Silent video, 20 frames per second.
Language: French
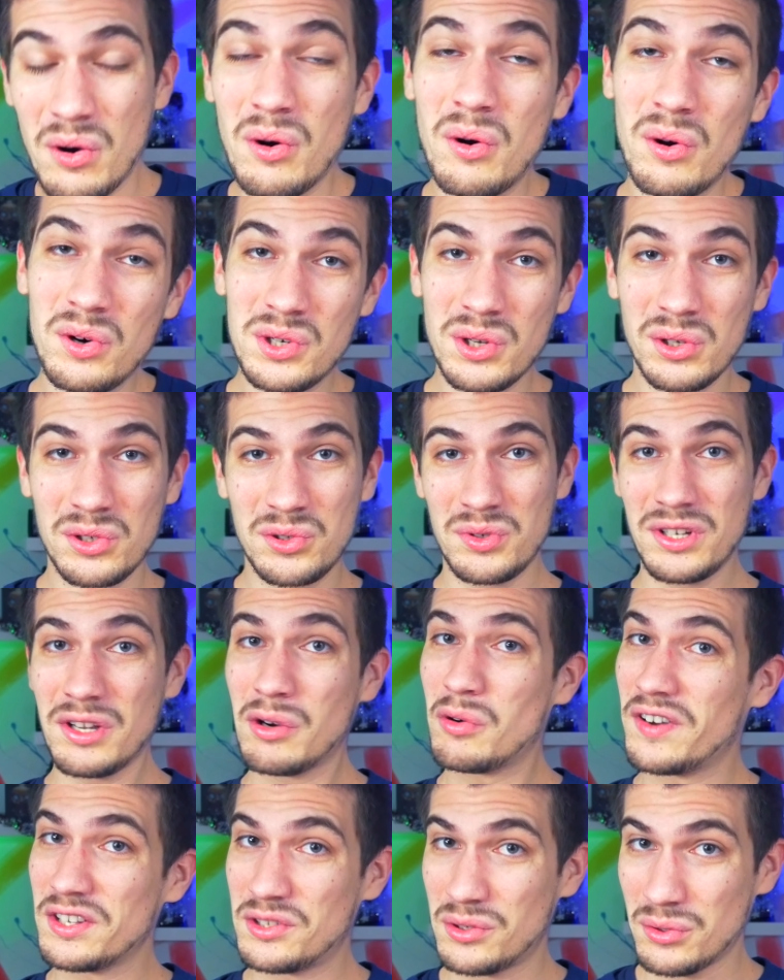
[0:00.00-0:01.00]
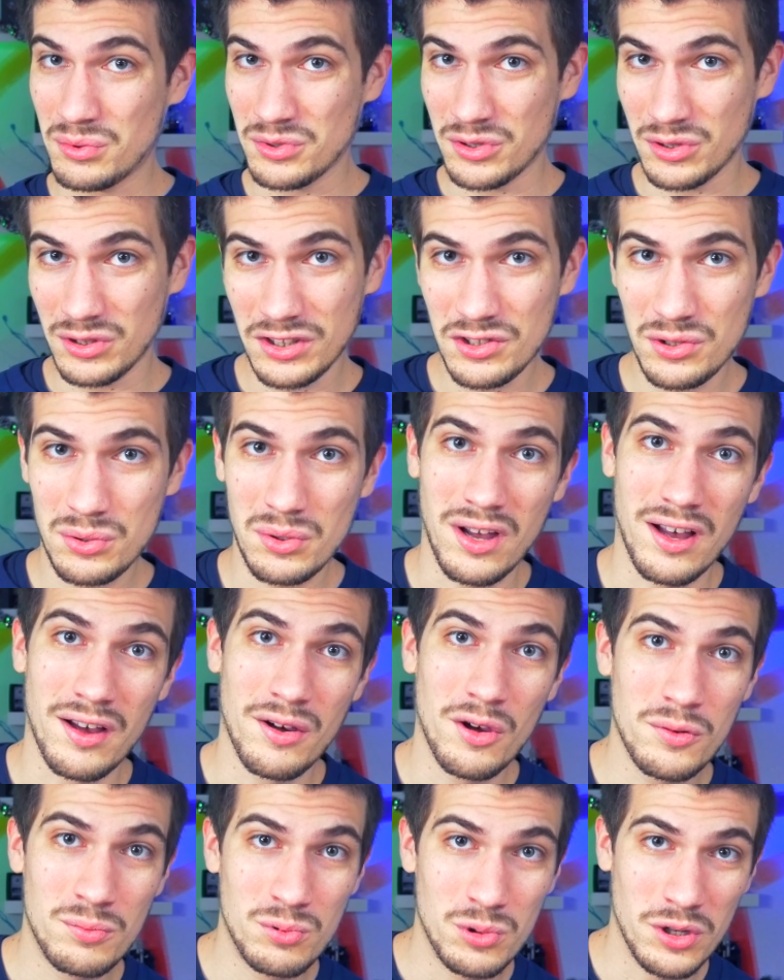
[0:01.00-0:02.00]
Aujourd'hui, on va se concentrer sur un
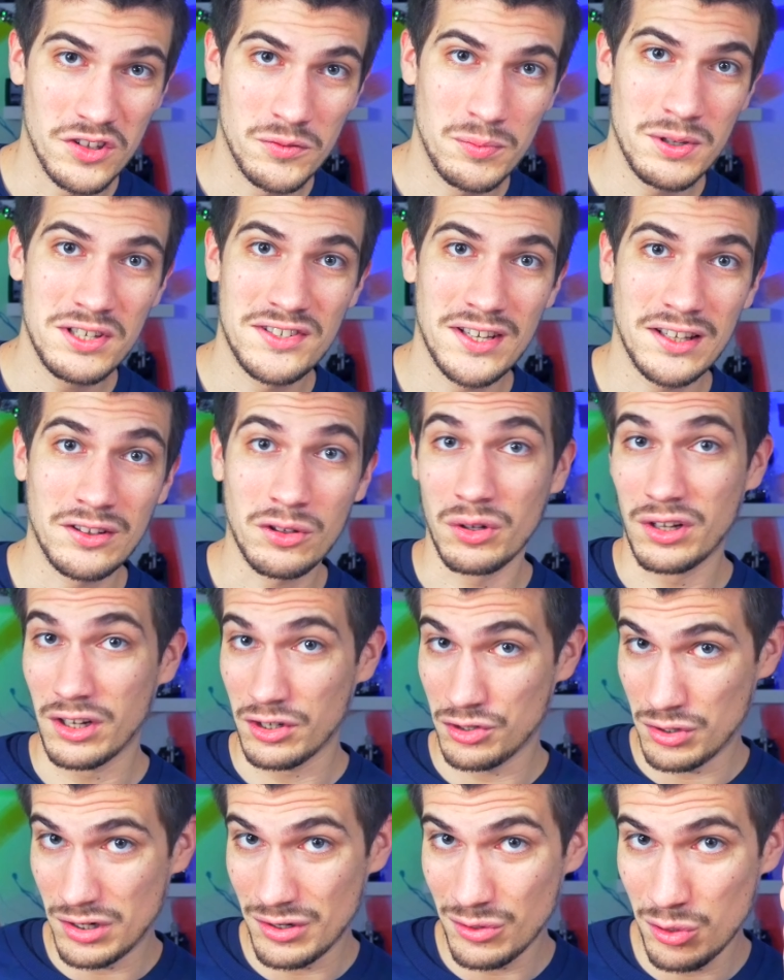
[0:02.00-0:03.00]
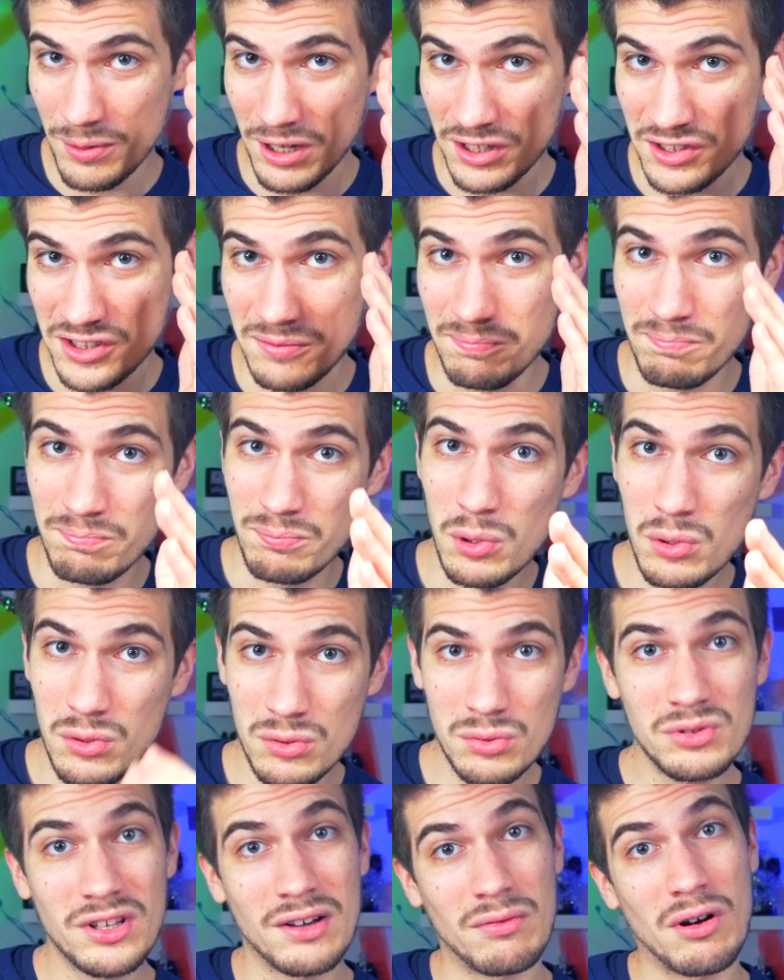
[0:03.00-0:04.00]
hub USB 7 en 1. Je les remercie
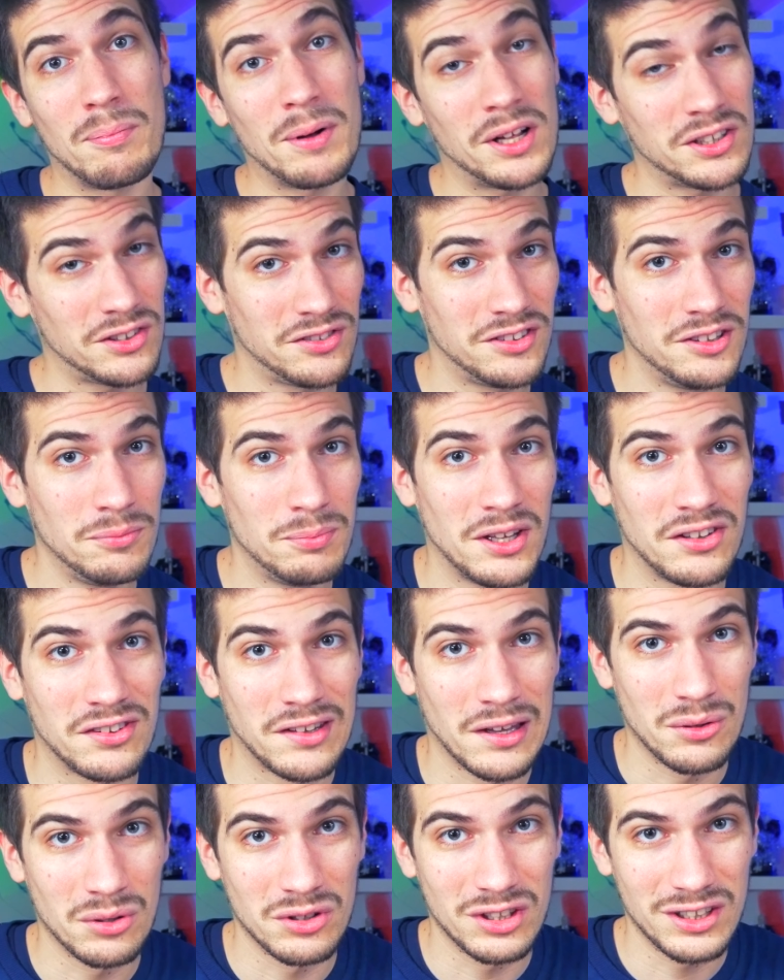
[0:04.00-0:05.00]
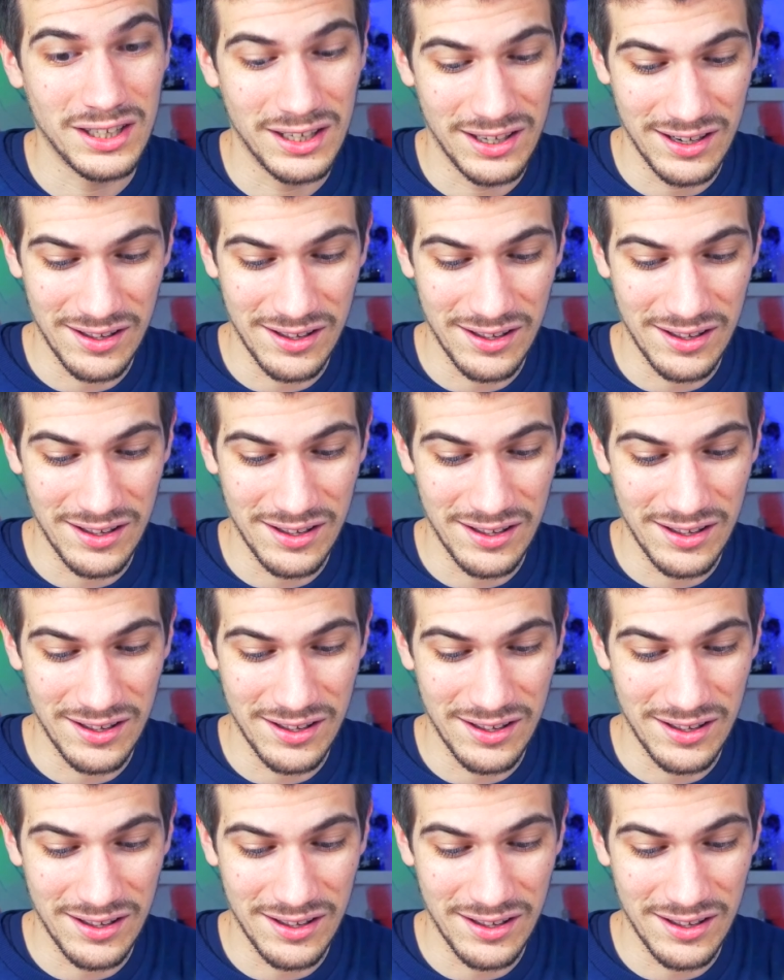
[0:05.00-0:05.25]
beaucoup d'avoir participé à ce calendrier de